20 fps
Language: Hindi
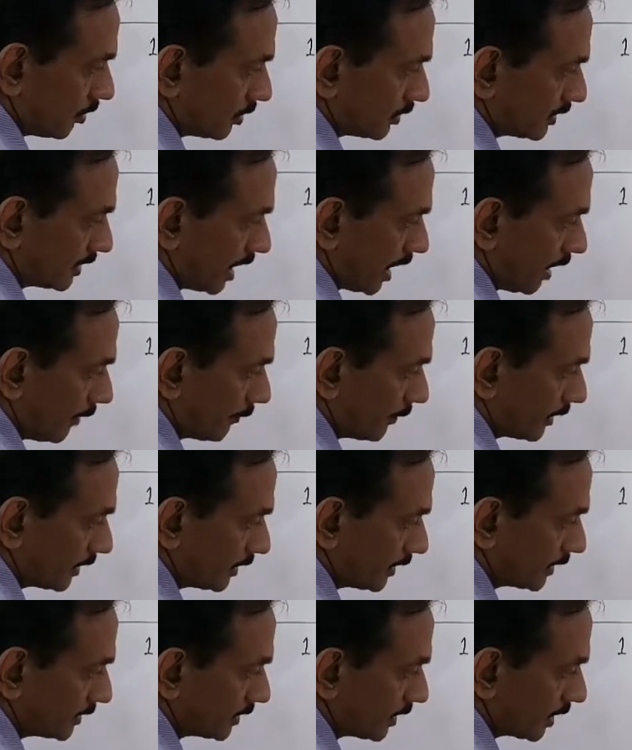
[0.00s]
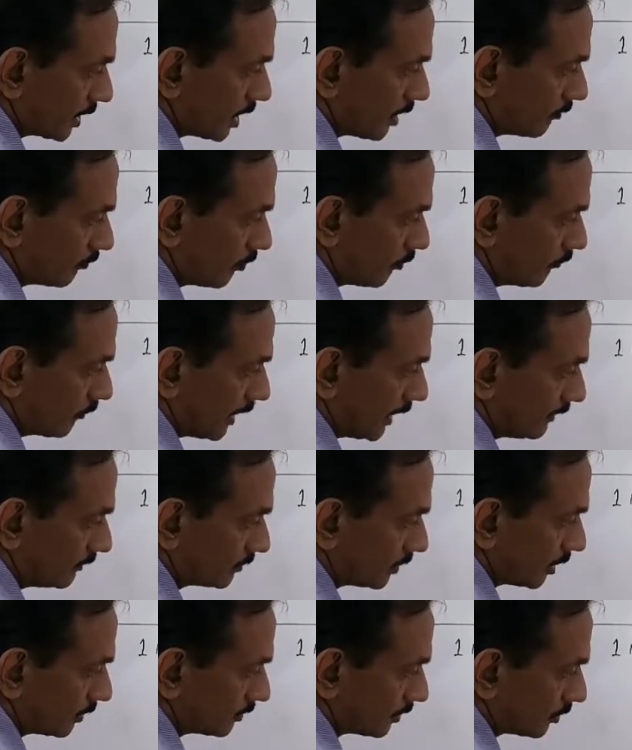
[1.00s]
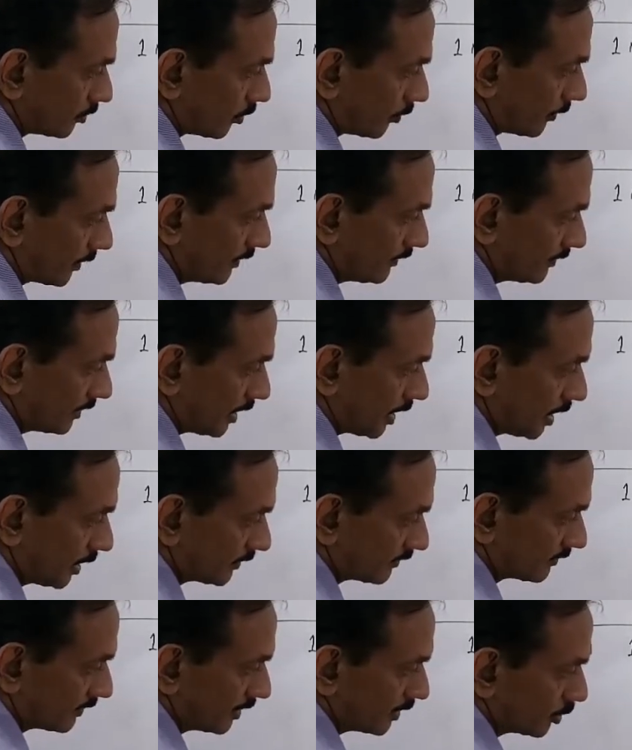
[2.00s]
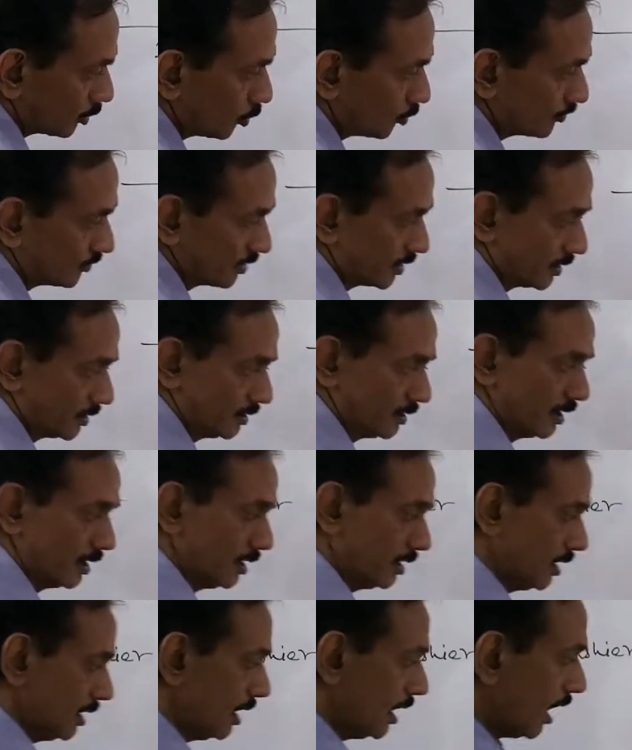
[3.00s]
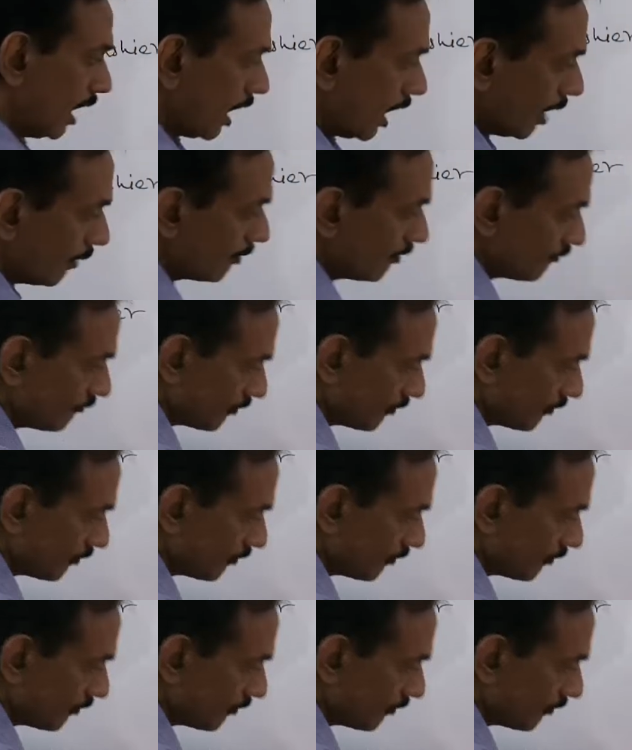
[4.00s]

और यहाँ पे लिख देगा वो फाइव थाउजेंड रुपीज़ यहाँ इसने क्लोज़ कर दिया अब